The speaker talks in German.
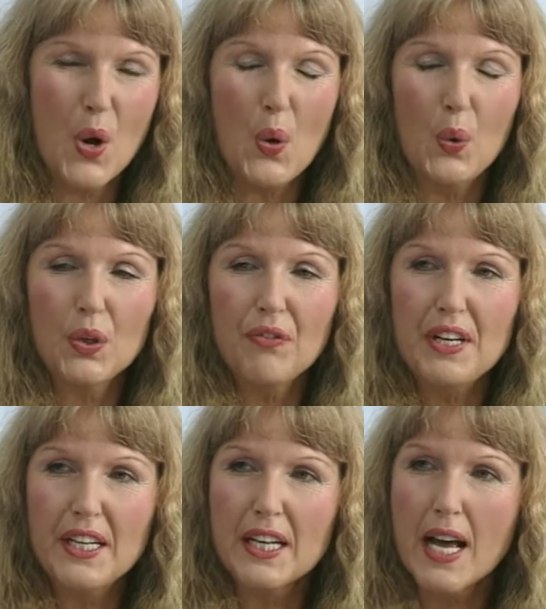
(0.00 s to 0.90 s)
Oder wenn
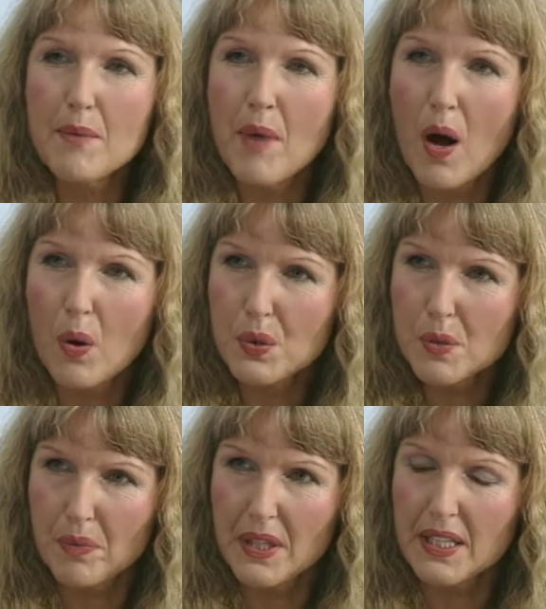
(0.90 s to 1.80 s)
ich in einem Haus
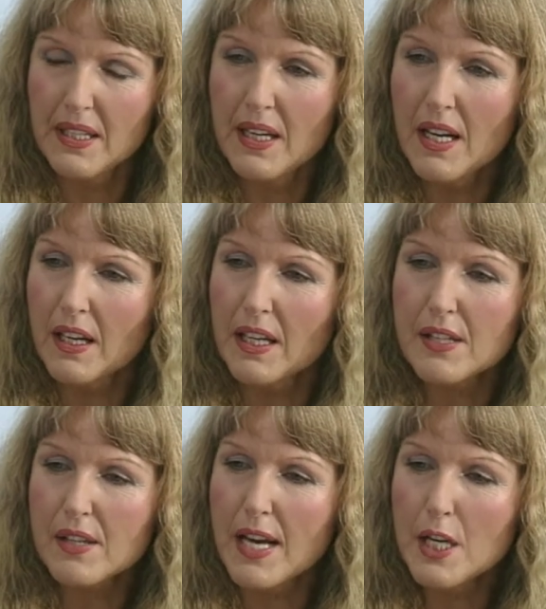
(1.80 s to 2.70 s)
bin, kann es
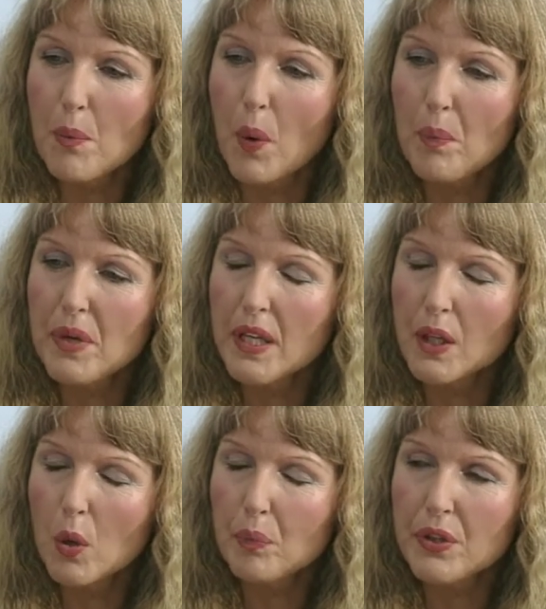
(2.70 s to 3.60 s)
sein, ich probiere,
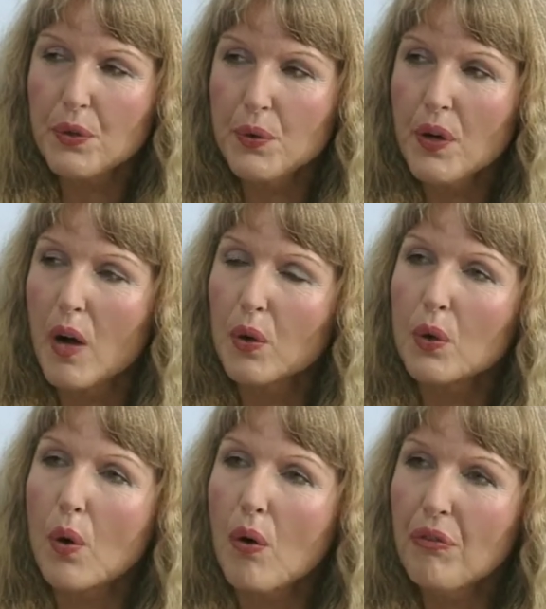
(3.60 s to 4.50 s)
ob die Tür auch
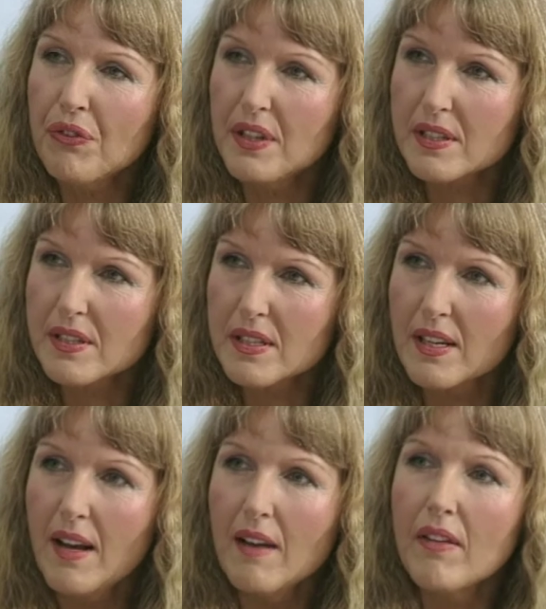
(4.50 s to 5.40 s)
noch offen ist,
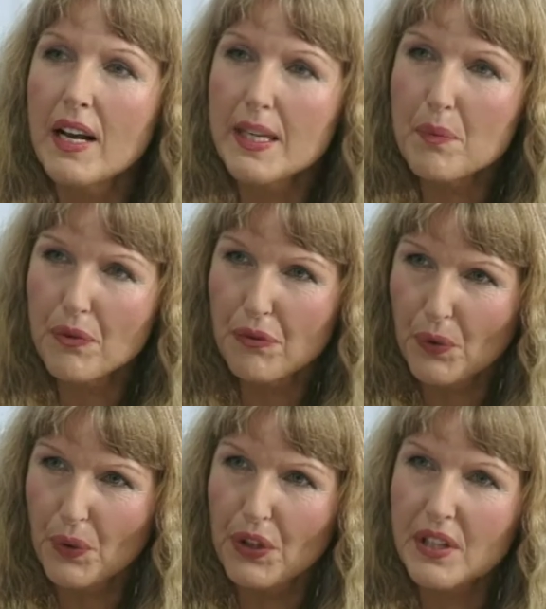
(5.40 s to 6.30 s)
weil ich
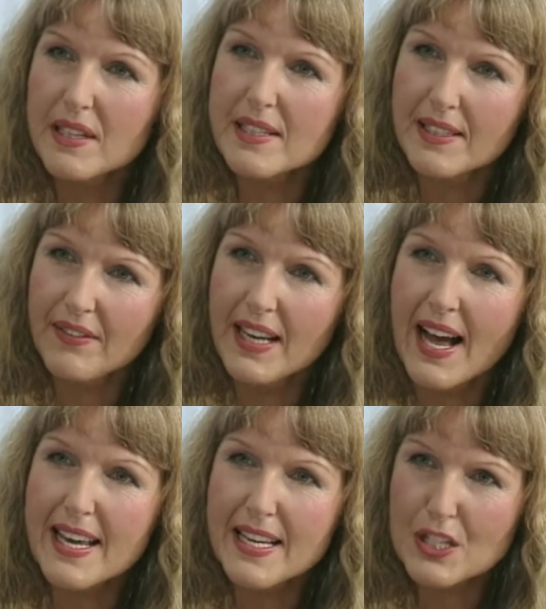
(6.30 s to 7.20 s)
befürchte, dass ich wieder
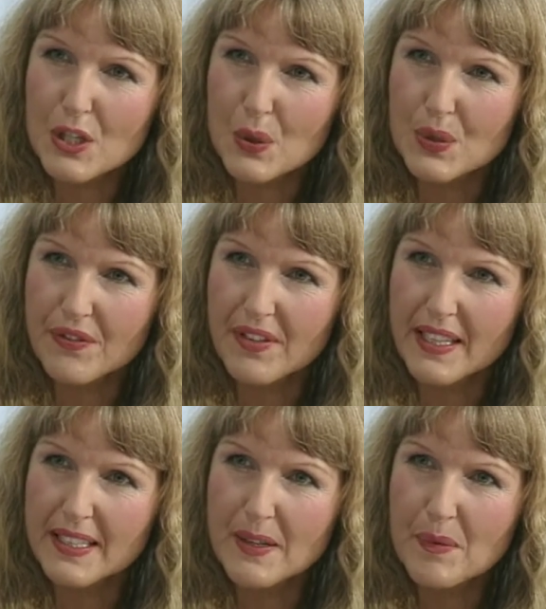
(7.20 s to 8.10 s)
eingeschlossen
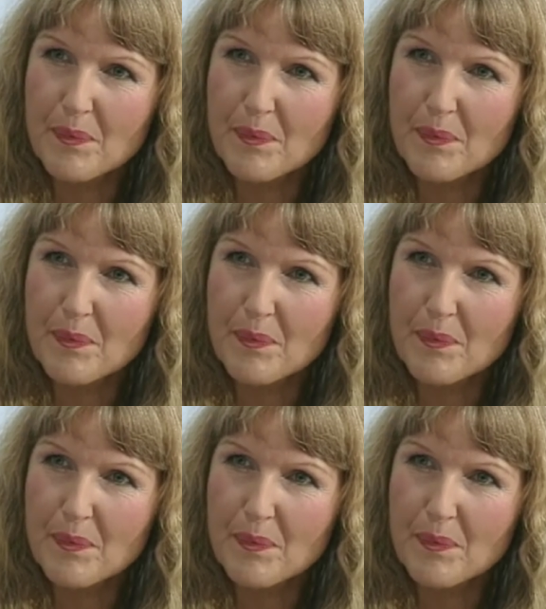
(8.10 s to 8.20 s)
werde.